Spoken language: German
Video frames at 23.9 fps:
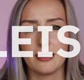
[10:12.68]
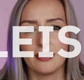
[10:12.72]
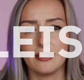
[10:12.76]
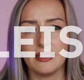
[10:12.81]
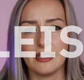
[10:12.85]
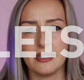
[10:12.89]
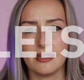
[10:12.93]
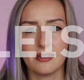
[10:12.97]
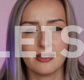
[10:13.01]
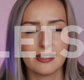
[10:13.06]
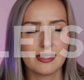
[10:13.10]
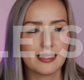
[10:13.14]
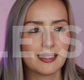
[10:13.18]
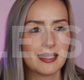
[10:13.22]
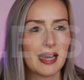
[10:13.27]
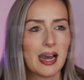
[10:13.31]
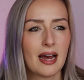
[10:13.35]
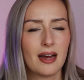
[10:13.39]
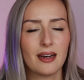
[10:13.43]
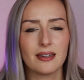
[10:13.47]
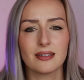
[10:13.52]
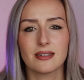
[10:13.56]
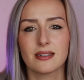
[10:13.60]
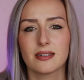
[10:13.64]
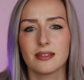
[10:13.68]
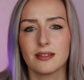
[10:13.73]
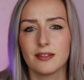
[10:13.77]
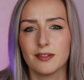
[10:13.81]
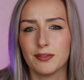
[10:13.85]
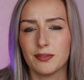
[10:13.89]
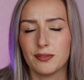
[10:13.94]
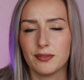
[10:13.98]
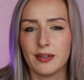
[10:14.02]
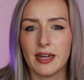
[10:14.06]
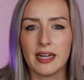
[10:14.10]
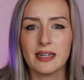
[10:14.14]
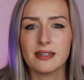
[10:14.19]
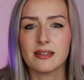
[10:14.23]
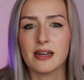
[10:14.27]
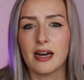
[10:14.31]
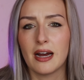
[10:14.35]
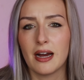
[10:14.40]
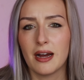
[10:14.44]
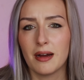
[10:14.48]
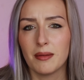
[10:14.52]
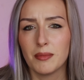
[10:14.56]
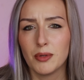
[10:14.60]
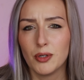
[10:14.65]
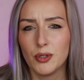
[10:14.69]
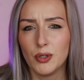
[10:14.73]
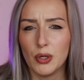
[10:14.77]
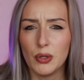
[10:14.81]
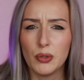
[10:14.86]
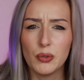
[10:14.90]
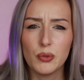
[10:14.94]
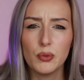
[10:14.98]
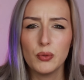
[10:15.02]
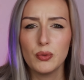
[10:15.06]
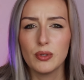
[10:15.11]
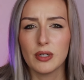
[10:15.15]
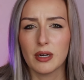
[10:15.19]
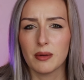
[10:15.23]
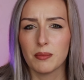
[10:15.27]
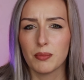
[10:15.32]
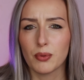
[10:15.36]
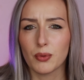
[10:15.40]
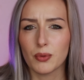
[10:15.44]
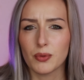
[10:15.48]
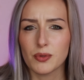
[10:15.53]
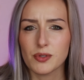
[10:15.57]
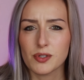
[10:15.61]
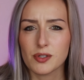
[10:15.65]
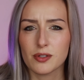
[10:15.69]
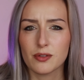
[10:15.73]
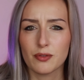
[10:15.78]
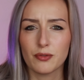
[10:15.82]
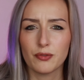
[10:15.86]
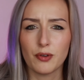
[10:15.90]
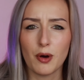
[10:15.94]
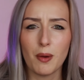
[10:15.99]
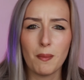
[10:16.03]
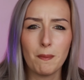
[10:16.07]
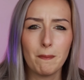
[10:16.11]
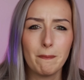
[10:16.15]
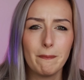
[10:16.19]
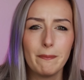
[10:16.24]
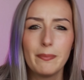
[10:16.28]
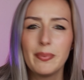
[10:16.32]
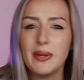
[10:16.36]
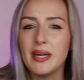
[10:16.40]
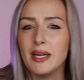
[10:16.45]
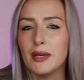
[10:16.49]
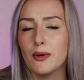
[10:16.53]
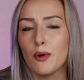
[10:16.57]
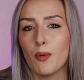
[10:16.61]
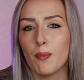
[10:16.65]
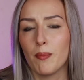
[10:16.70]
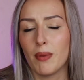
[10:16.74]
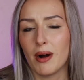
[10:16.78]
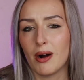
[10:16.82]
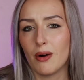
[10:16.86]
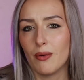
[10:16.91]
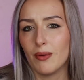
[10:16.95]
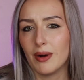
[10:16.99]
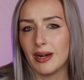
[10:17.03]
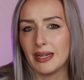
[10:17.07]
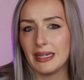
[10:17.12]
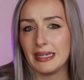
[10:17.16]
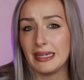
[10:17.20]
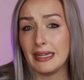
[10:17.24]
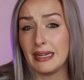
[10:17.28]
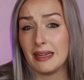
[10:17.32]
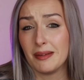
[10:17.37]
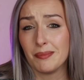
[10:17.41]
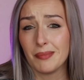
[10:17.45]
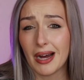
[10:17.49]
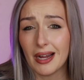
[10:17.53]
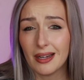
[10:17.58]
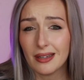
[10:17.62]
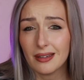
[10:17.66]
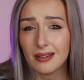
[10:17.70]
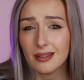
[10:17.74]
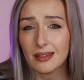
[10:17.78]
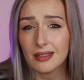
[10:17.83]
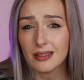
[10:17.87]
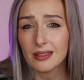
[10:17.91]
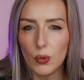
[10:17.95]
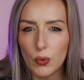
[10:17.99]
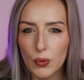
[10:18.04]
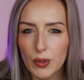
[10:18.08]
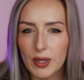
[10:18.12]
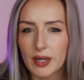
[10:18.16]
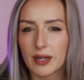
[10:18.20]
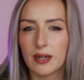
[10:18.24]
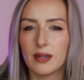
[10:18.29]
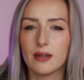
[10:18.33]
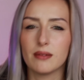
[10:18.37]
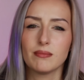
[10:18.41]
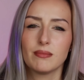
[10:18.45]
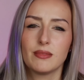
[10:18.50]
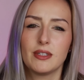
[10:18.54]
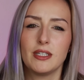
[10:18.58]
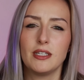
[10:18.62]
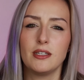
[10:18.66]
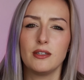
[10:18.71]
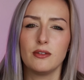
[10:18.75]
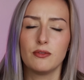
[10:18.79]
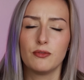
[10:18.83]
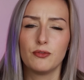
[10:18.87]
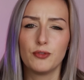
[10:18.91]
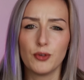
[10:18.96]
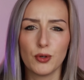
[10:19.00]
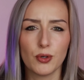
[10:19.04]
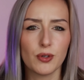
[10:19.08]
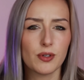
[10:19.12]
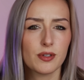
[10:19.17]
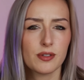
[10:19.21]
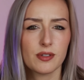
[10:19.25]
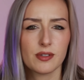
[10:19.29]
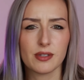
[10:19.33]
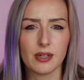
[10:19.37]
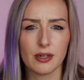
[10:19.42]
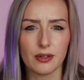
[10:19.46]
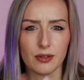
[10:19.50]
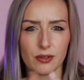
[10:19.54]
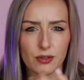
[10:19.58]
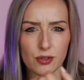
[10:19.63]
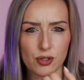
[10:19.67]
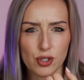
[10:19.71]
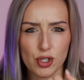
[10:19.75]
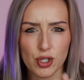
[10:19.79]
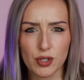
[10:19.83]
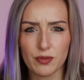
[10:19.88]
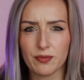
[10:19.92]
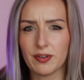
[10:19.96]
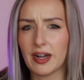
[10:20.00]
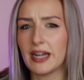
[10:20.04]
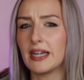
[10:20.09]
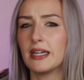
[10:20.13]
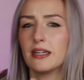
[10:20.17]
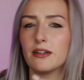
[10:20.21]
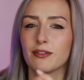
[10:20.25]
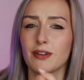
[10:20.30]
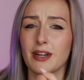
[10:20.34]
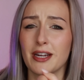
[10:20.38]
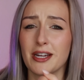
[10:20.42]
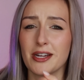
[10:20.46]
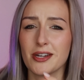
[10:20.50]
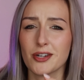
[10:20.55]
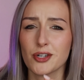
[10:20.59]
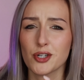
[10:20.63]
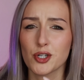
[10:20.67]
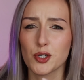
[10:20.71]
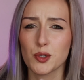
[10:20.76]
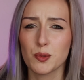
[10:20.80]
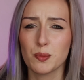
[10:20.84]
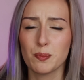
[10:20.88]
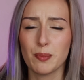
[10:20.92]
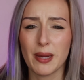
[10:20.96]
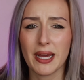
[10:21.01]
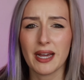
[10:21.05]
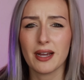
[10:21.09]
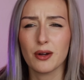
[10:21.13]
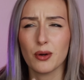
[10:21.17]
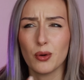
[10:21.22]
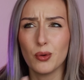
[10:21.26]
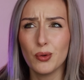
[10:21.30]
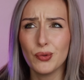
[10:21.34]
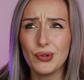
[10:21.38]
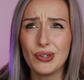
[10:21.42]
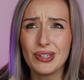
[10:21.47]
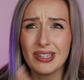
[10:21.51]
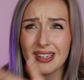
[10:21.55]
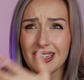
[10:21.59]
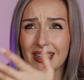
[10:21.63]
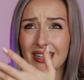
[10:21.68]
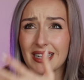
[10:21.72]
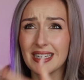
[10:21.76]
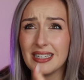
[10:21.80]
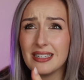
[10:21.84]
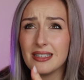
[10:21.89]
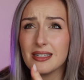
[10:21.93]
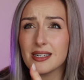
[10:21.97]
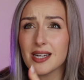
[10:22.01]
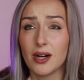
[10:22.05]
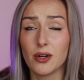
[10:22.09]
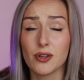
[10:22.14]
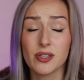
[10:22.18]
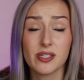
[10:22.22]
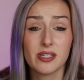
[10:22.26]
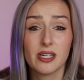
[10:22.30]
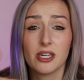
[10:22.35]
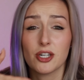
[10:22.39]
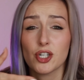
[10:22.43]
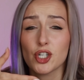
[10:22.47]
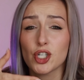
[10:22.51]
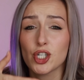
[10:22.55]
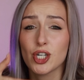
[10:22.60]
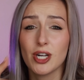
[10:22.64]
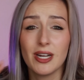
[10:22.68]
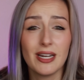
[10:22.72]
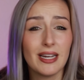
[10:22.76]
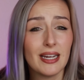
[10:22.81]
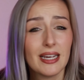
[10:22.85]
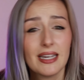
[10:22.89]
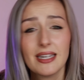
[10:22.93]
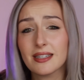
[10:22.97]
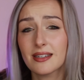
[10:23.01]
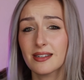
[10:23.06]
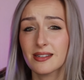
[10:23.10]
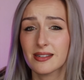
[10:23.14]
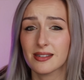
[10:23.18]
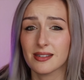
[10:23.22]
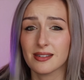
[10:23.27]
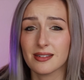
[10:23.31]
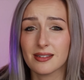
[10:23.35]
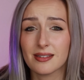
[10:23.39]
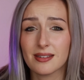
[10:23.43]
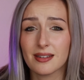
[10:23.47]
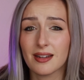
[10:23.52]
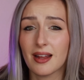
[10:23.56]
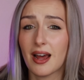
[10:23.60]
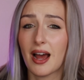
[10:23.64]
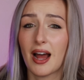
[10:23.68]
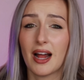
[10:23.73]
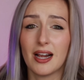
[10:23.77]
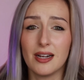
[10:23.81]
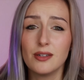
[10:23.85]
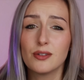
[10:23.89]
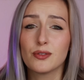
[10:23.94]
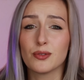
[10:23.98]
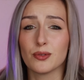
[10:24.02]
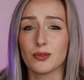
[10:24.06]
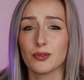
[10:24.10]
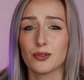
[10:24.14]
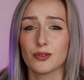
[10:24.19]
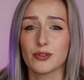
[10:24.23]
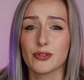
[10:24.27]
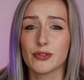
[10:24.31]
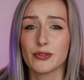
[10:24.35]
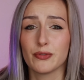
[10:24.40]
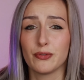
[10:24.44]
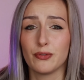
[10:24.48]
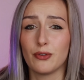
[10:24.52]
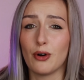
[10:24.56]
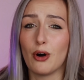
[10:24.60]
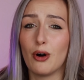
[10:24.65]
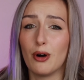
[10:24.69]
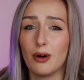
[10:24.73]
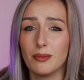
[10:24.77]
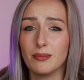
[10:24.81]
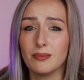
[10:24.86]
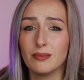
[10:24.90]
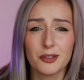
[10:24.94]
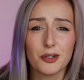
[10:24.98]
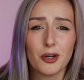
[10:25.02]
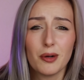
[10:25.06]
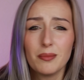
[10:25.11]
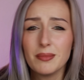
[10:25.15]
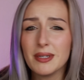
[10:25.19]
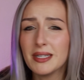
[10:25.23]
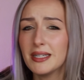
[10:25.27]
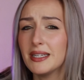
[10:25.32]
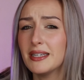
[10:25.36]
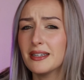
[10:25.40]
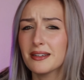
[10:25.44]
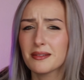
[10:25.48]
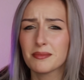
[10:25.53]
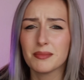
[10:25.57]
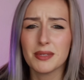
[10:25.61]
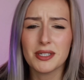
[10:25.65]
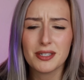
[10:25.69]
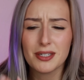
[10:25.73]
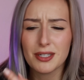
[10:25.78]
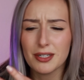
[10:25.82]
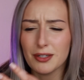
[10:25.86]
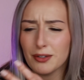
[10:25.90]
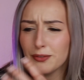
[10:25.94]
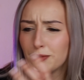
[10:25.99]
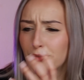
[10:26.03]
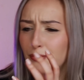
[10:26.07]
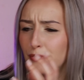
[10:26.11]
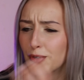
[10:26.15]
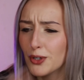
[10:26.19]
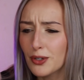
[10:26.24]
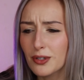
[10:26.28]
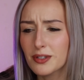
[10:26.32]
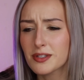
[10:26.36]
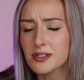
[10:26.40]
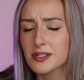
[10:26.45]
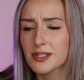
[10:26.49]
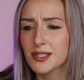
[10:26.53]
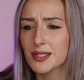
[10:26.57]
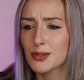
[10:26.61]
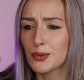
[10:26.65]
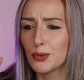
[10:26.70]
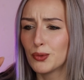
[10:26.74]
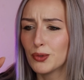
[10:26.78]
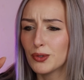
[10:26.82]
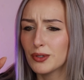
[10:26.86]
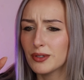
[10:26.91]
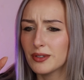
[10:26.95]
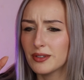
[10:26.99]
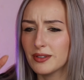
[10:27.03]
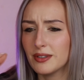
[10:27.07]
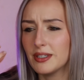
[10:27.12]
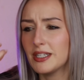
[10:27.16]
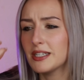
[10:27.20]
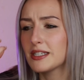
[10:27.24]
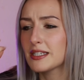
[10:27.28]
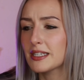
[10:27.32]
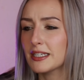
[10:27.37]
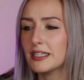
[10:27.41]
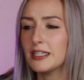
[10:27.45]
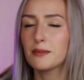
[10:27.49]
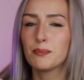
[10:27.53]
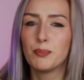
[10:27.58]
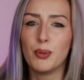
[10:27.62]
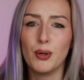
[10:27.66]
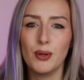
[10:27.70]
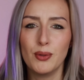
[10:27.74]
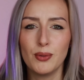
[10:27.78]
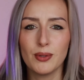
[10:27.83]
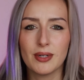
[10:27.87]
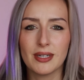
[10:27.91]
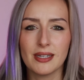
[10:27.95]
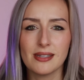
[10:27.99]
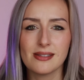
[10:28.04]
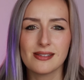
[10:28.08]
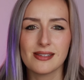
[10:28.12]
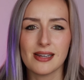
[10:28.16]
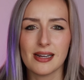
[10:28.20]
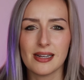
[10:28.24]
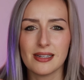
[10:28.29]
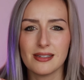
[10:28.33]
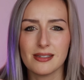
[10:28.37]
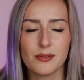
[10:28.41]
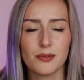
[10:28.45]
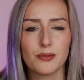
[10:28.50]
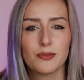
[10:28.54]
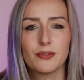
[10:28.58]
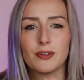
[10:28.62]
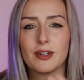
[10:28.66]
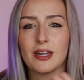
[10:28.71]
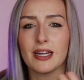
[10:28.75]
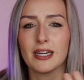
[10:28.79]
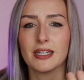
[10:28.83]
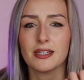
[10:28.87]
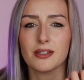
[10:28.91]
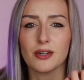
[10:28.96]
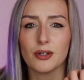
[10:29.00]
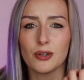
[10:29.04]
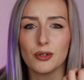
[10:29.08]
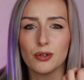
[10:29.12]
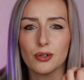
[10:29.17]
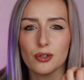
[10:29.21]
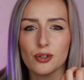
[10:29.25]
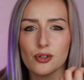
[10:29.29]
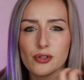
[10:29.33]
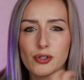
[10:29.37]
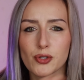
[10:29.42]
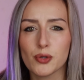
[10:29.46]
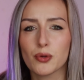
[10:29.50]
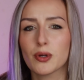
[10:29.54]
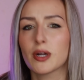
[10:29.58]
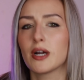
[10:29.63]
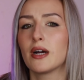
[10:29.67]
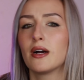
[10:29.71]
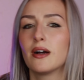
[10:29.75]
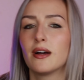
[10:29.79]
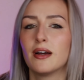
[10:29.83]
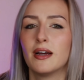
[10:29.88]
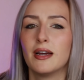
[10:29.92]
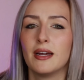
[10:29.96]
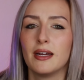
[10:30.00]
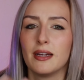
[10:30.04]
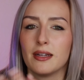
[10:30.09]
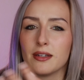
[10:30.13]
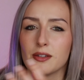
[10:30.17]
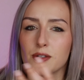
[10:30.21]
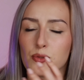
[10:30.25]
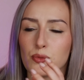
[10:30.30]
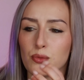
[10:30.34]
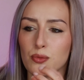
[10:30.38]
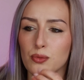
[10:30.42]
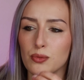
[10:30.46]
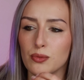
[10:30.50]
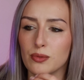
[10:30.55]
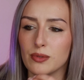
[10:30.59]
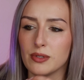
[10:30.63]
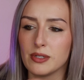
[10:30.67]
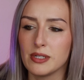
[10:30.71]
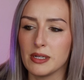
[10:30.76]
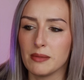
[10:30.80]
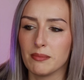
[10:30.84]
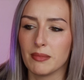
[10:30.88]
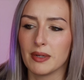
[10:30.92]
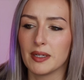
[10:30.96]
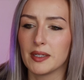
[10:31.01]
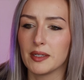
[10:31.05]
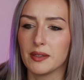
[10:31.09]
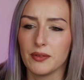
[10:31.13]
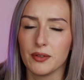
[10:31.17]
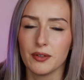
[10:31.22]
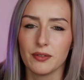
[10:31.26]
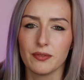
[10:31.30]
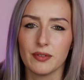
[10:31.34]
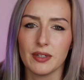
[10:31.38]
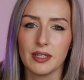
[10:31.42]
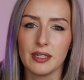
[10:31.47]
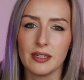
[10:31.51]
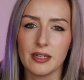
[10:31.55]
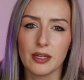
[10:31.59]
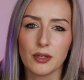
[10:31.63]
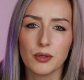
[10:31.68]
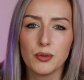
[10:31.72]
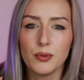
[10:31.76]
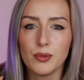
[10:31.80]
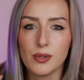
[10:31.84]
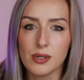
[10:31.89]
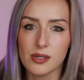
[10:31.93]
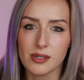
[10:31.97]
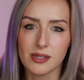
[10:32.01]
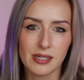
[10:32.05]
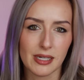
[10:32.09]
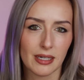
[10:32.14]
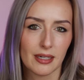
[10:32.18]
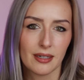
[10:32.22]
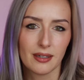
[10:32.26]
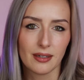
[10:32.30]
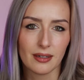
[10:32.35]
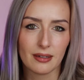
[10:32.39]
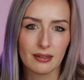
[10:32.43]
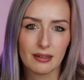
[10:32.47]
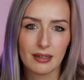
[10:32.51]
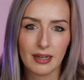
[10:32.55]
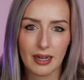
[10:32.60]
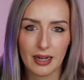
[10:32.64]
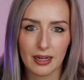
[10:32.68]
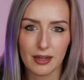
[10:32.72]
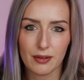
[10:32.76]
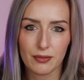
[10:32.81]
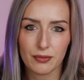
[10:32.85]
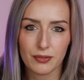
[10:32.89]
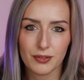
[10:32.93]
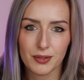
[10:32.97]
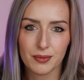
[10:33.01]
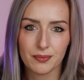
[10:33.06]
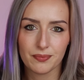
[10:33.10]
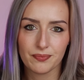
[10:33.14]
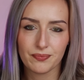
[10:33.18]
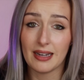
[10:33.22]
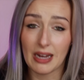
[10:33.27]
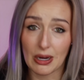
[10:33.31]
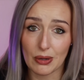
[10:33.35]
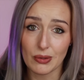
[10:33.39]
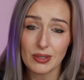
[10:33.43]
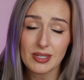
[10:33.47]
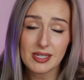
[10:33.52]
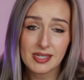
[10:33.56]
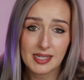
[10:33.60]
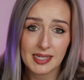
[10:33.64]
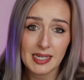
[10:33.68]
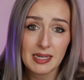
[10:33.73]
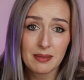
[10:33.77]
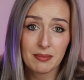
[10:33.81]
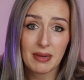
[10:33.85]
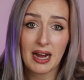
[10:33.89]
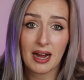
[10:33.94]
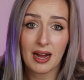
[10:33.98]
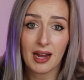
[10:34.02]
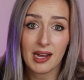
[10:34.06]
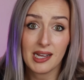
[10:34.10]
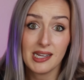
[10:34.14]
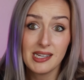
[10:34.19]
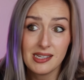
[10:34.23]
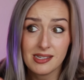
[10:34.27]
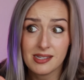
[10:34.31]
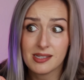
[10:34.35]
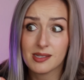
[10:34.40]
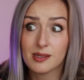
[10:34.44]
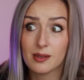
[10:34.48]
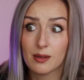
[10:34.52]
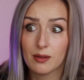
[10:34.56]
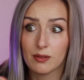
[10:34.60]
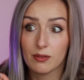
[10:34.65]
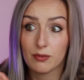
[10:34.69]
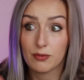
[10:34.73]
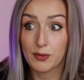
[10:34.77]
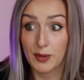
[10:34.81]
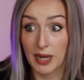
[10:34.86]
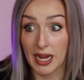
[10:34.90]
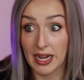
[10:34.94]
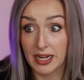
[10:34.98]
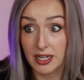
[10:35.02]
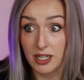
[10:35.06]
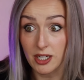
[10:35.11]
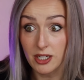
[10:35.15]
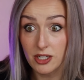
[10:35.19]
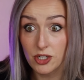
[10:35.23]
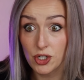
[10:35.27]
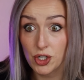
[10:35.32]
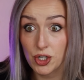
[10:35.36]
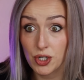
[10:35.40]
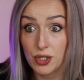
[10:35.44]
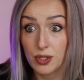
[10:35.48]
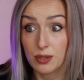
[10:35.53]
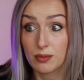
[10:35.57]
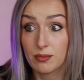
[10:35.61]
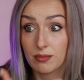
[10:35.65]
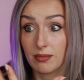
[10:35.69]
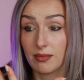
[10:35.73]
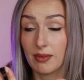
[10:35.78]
die zarte, fettarme Hühnerbrust vom Biobauern nebenan oder die Wurst aus Schweinefleisch, Speck und Rind aus der schlechtesten Haltungsform, kombiniert mit Gewürzen und Nitritpökelsalz und vielleicht auch Zucker, zu dem man irgendwie in der Kühltheke greift. Laut CMA ist Fleisch